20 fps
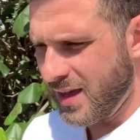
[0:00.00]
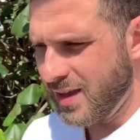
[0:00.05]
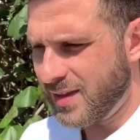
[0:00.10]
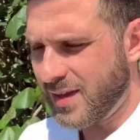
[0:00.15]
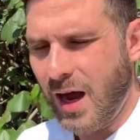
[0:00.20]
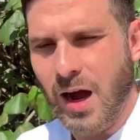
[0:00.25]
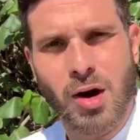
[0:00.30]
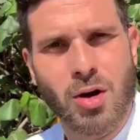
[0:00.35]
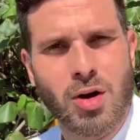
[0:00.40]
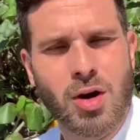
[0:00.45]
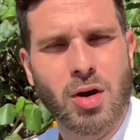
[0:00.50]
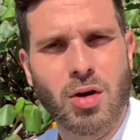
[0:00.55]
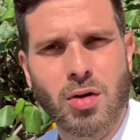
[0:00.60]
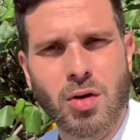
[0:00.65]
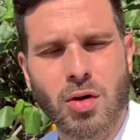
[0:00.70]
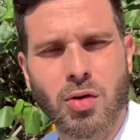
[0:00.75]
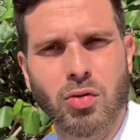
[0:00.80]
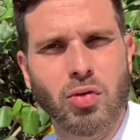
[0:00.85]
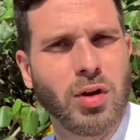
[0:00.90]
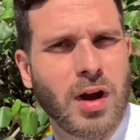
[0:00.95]
Então
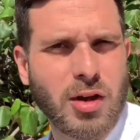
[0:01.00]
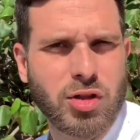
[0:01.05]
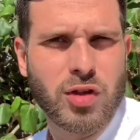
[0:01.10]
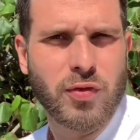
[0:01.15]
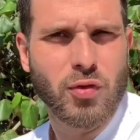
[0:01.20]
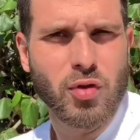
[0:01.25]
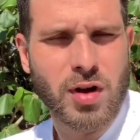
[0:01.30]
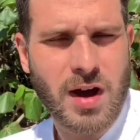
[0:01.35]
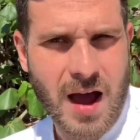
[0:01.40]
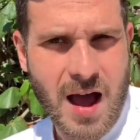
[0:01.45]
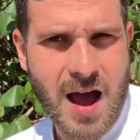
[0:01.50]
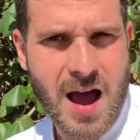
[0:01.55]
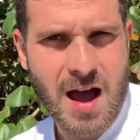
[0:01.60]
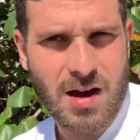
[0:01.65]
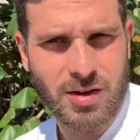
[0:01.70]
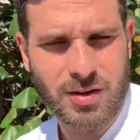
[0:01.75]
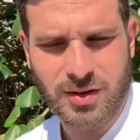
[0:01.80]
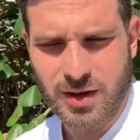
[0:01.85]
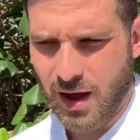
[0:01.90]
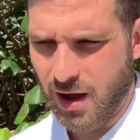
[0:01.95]
eu, eu nunca tive um
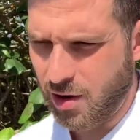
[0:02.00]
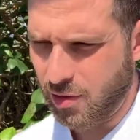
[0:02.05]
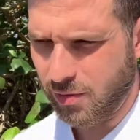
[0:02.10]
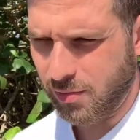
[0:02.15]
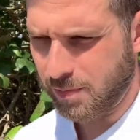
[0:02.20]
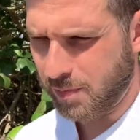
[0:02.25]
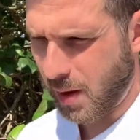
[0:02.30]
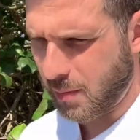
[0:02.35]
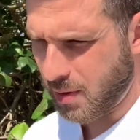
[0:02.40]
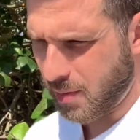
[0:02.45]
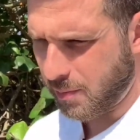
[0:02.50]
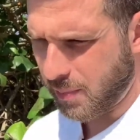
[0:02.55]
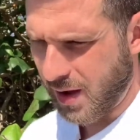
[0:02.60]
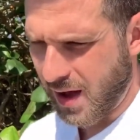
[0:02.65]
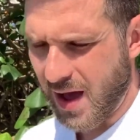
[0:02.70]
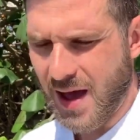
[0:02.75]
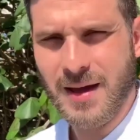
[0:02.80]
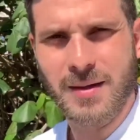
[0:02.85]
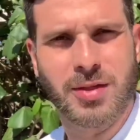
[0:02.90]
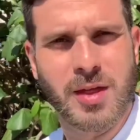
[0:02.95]
carro e tal,
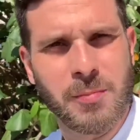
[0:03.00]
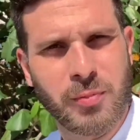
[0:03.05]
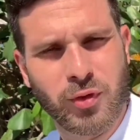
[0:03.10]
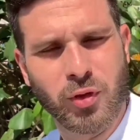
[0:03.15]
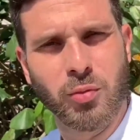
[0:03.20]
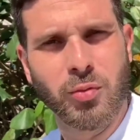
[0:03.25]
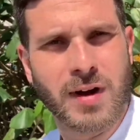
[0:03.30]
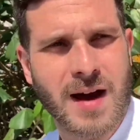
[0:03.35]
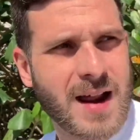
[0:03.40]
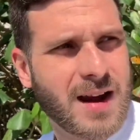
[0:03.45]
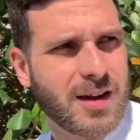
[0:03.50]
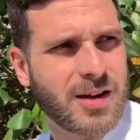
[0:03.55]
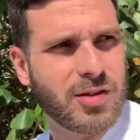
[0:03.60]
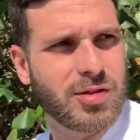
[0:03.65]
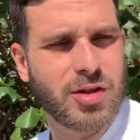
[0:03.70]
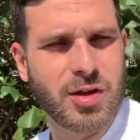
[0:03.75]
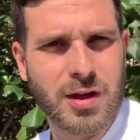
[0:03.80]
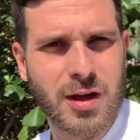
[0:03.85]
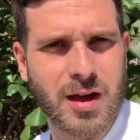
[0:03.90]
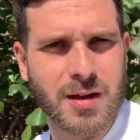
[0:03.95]
papapá. Sempre fui um cara que
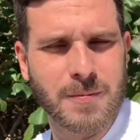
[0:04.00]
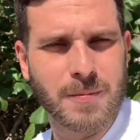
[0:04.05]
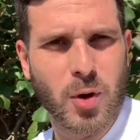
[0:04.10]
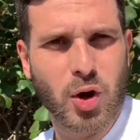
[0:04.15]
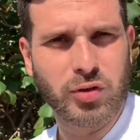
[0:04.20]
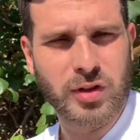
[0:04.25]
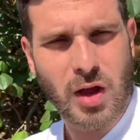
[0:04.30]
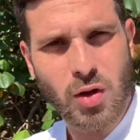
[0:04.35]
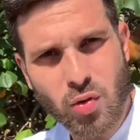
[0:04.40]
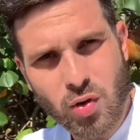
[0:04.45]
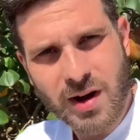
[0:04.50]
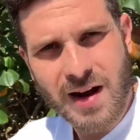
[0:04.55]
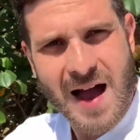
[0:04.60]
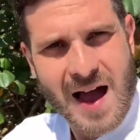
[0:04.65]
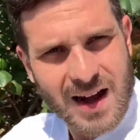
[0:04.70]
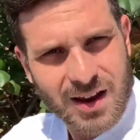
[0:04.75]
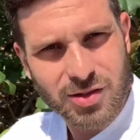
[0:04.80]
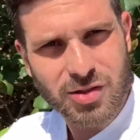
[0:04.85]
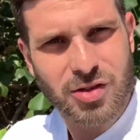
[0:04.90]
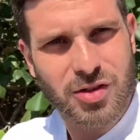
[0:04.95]
tinha. Eu tenho um
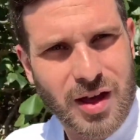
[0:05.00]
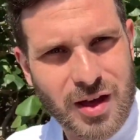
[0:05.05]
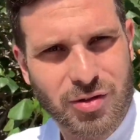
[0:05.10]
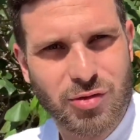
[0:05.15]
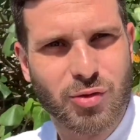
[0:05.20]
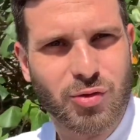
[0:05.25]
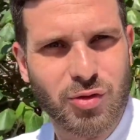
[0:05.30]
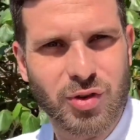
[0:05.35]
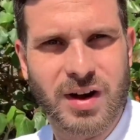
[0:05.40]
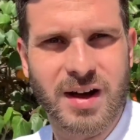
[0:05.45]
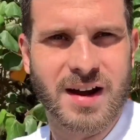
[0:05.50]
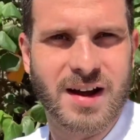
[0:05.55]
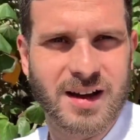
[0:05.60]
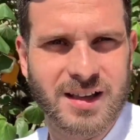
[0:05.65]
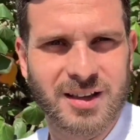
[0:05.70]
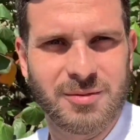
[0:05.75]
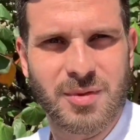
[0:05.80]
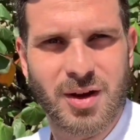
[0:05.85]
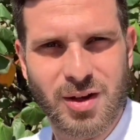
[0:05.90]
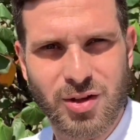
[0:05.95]
cara de gente com
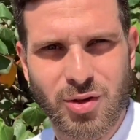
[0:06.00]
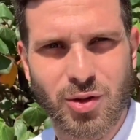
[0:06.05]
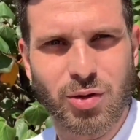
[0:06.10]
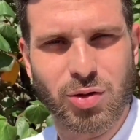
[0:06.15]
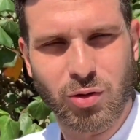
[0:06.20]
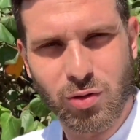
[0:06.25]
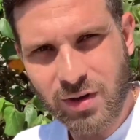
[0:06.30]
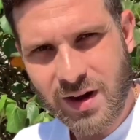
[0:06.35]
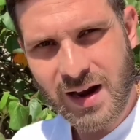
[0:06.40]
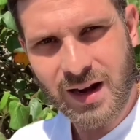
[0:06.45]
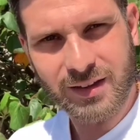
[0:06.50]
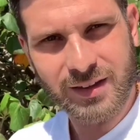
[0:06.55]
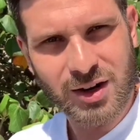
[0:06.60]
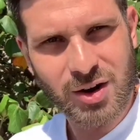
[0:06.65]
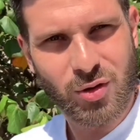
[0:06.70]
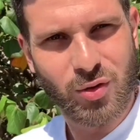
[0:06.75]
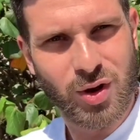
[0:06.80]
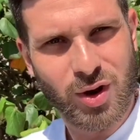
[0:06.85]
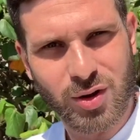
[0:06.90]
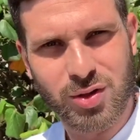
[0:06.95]
grana, mas eu sou um cara
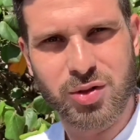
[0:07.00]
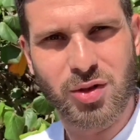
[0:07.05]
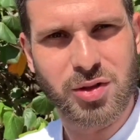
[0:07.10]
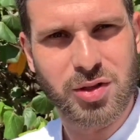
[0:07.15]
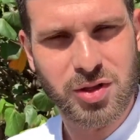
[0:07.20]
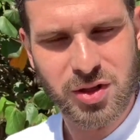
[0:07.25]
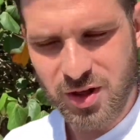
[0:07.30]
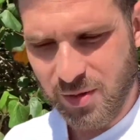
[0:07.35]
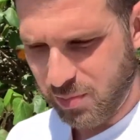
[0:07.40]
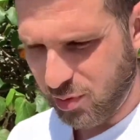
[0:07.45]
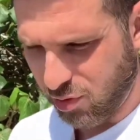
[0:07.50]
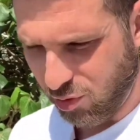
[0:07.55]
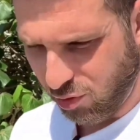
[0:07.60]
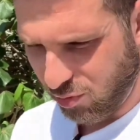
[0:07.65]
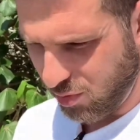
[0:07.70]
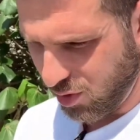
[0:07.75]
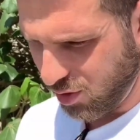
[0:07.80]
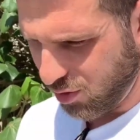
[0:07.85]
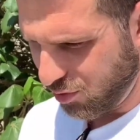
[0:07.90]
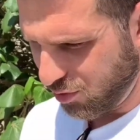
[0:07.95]
tranquilo, sou simples,
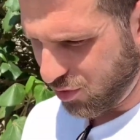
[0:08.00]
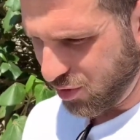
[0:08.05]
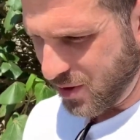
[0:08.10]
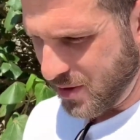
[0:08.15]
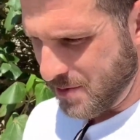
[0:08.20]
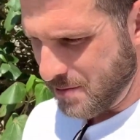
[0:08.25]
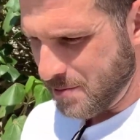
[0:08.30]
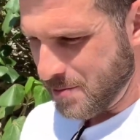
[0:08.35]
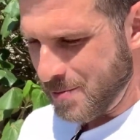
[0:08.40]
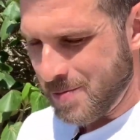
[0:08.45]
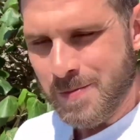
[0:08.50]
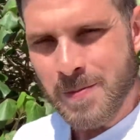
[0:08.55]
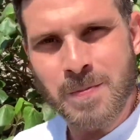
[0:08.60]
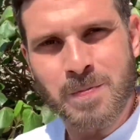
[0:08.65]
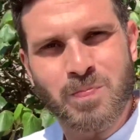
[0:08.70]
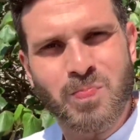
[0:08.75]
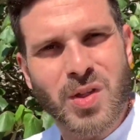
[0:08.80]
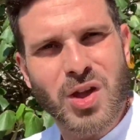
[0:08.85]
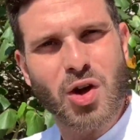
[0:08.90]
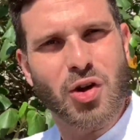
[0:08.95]
sou humilde.
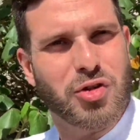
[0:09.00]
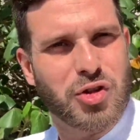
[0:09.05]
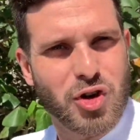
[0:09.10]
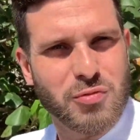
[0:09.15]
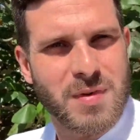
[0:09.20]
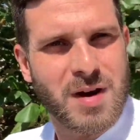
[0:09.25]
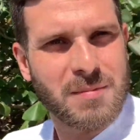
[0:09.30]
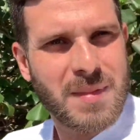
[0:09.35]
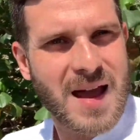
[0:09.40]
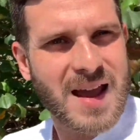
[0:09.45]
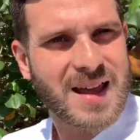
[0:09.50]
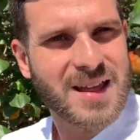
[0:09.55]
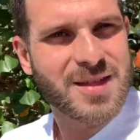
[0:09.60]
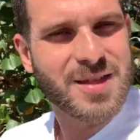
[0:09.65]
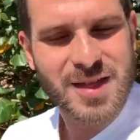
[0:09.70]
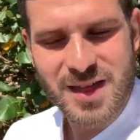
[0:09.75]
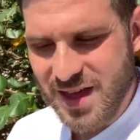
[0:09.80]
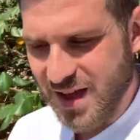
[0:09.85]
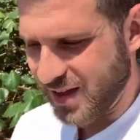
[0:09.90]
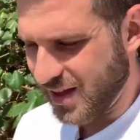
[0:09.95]
E eu tinha uma
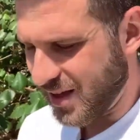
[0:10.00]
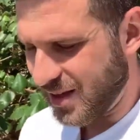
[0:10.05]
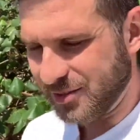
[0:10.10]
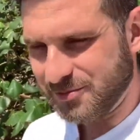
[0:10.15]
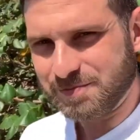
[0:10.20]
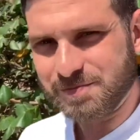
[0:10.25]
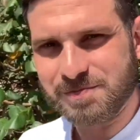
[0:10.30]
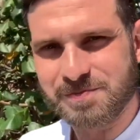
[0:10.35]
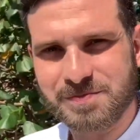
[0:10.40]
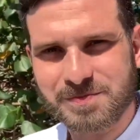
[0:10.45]
bikezinha, né?